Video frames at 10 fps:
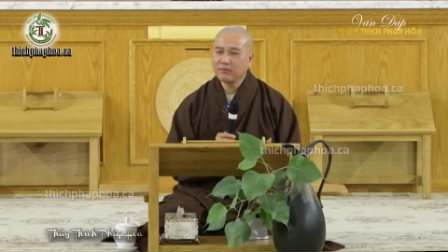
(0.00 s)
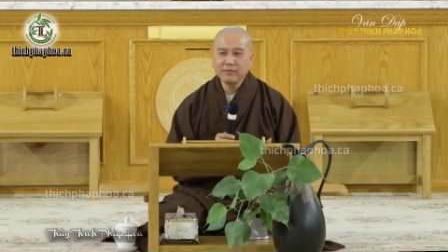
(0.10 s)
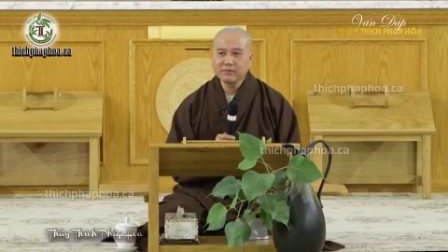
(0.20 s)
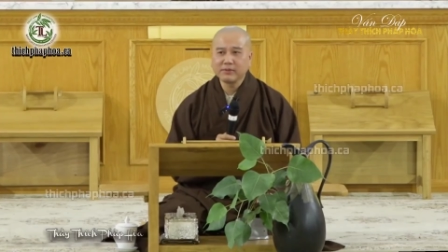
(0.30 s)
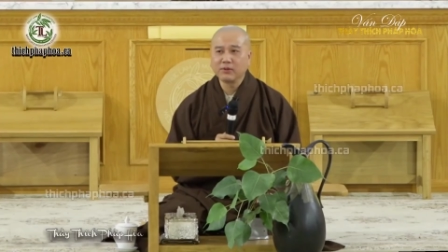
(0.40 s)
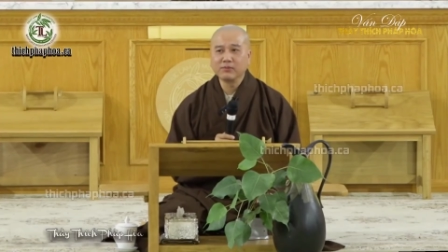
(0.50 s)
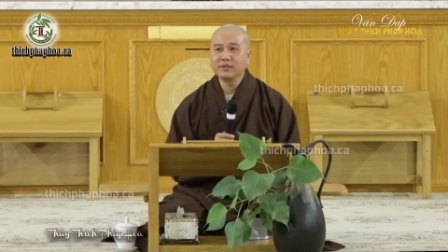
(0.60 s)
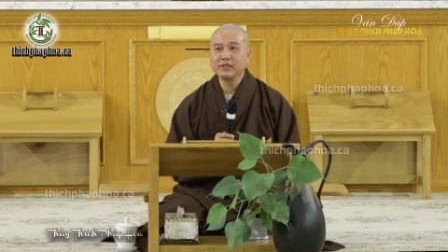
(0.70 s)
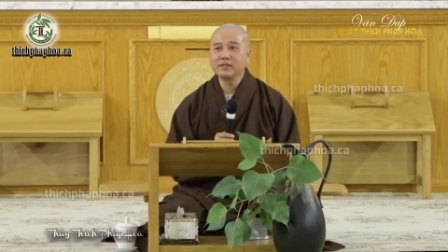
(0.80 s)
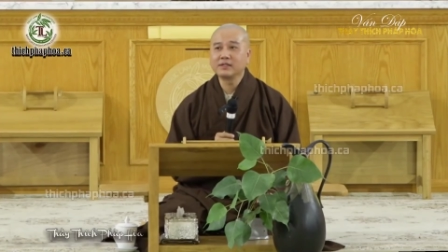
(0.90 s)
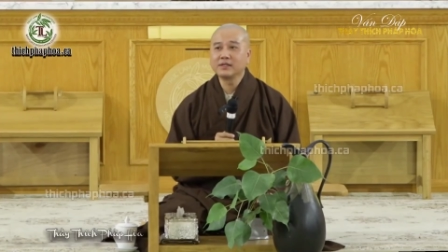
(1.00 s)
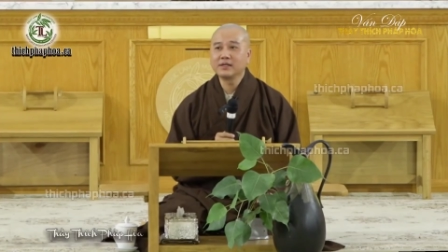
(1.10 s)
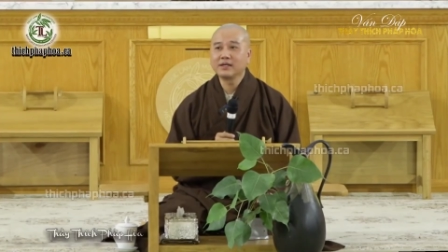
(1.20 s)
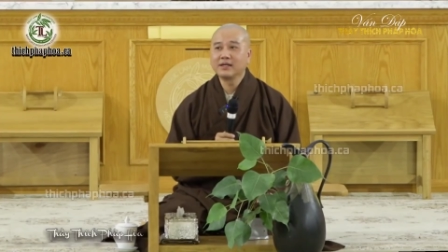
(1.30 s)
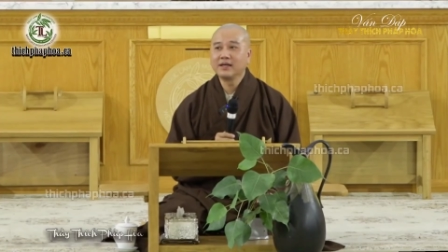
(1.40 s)
không biết mình tụng gì hết trơn
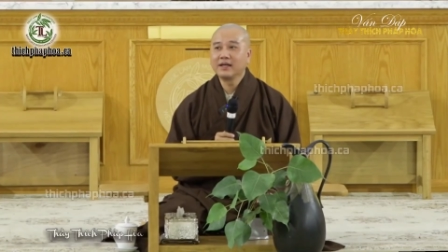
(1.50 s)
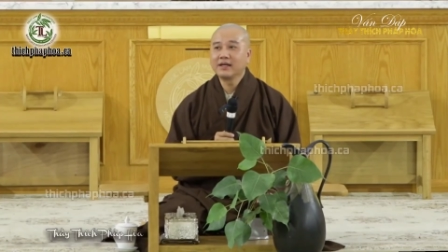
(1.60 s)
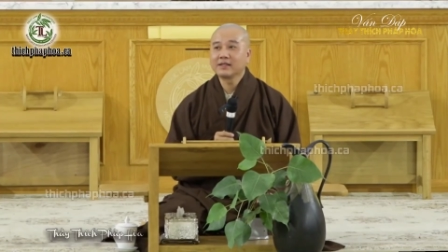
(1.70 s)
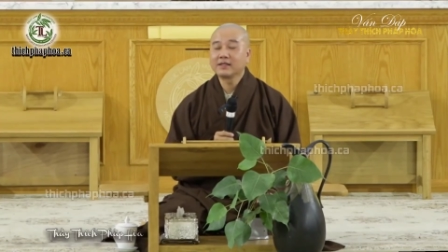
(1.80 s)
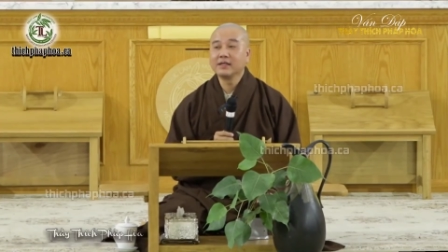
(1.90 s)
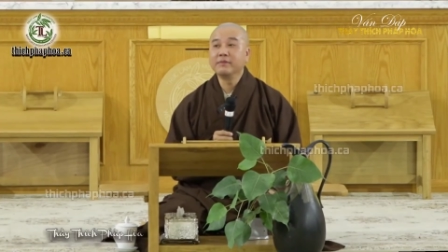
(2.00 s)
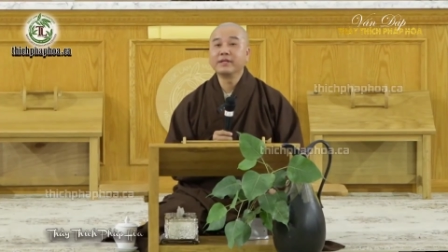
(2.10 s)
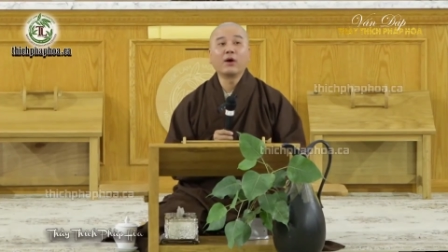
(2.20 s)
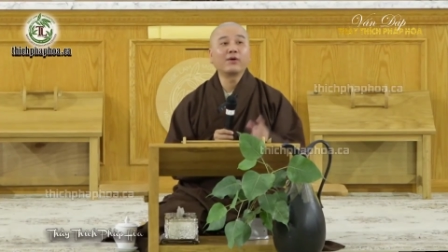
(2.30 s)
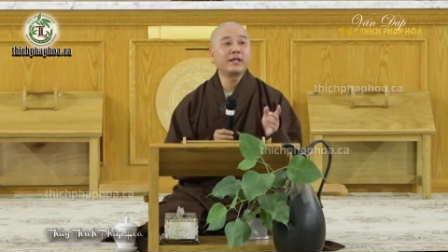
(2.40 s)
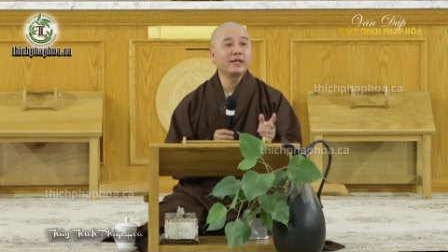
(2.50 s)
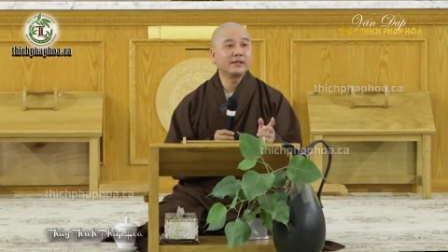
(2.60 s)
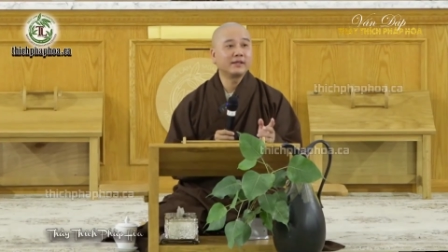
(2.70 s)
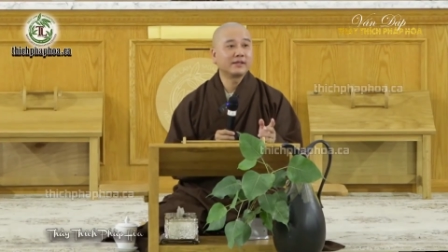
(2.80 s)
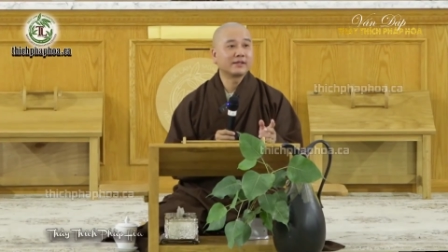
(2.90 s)
á. Thì mình đổi đi,
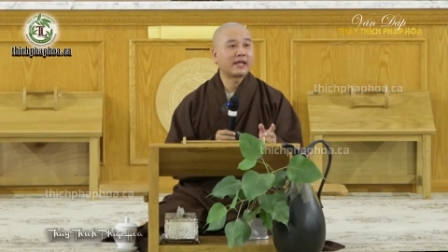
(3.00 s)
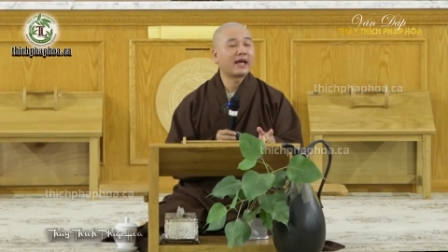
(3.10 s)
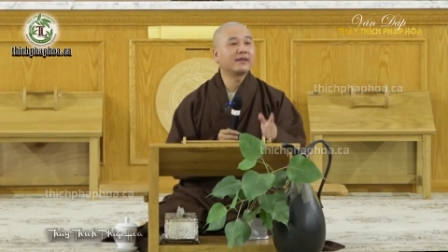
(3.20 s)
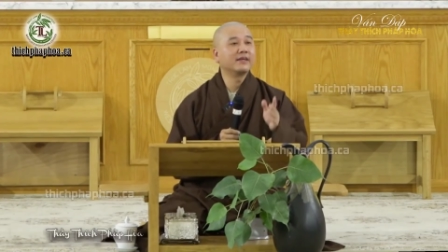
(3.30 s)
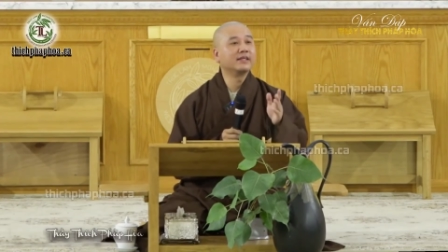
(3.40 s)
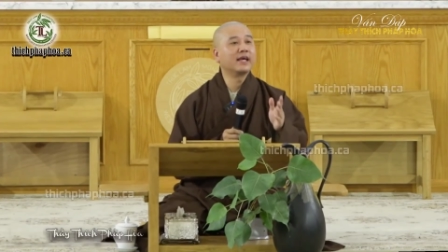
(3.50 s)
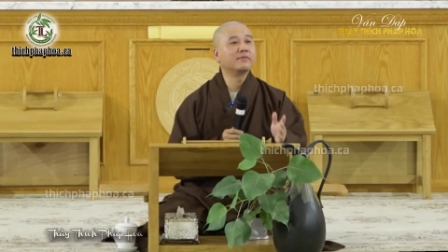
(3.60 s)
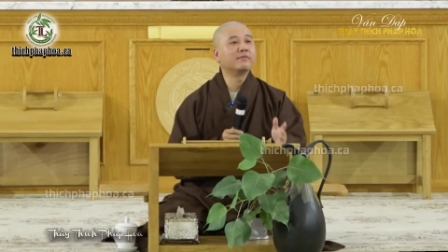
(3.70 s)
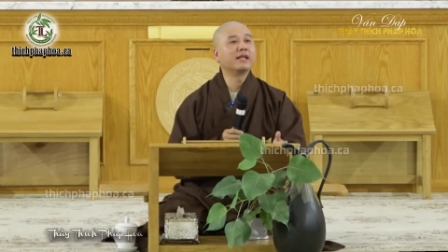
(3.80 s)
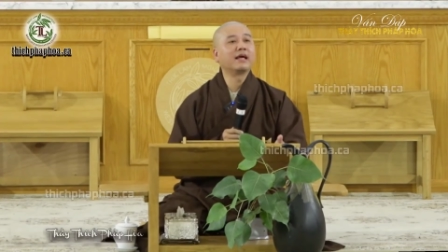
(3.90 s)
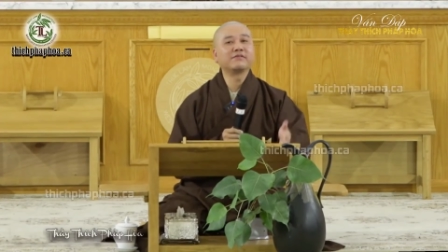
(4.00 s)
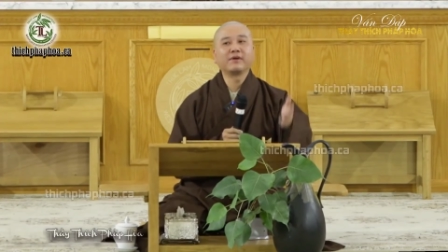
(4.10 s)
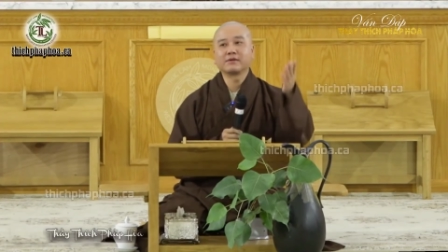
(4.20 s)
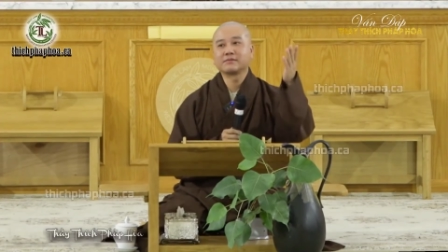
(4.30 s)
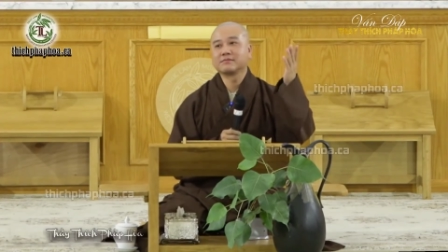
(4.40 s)
thay vì vậy mình lại Phật.